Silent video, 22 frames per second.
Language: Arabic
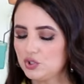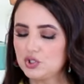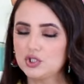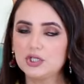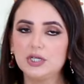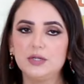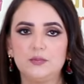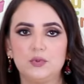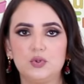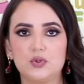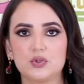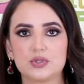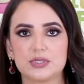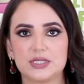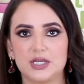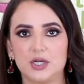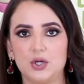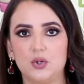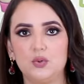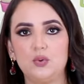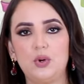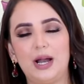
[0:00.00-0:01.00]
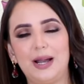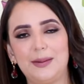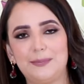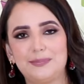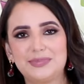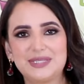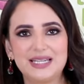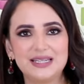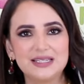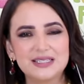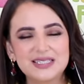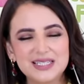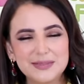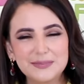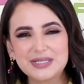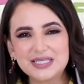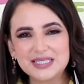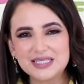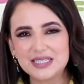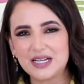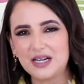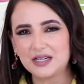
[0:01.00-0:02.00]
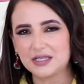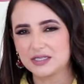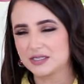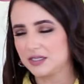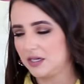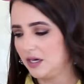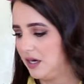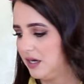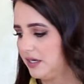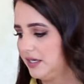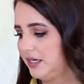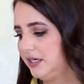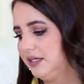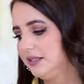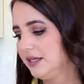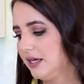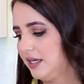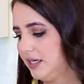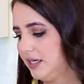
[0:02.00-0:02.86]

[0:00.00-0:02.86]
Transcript: نص الموزه وحبتين التمر صغار صغار يعني